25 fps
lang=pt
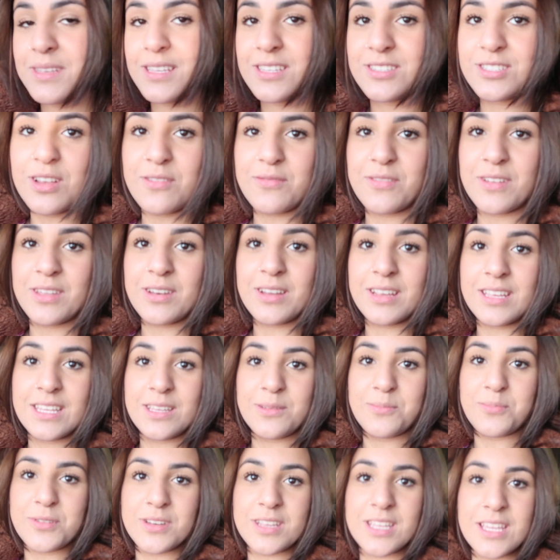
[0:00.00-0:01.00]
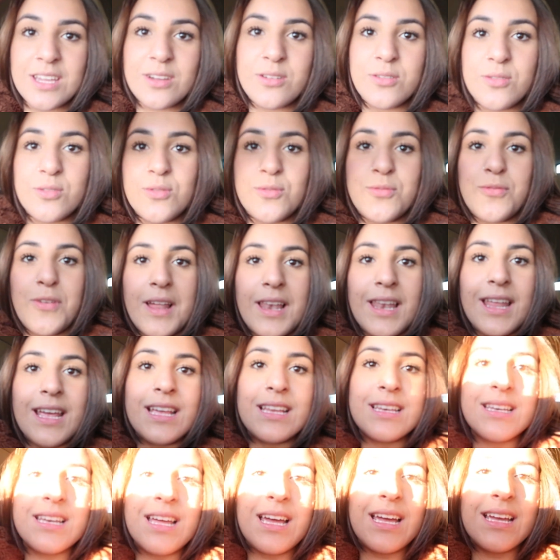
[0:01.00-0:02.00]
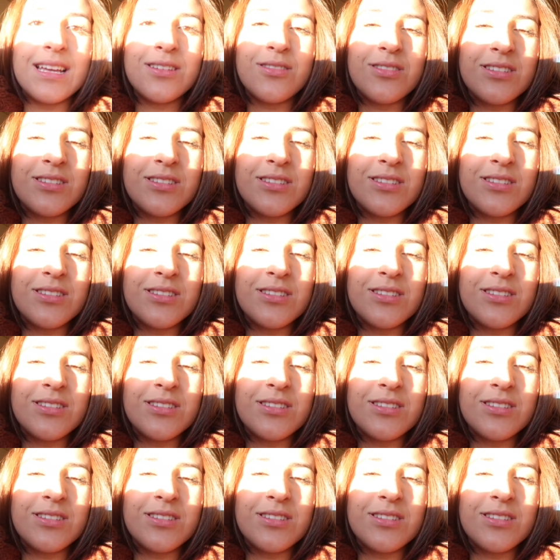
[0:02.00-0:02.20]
minhas já vieram aqui, porque eu falei na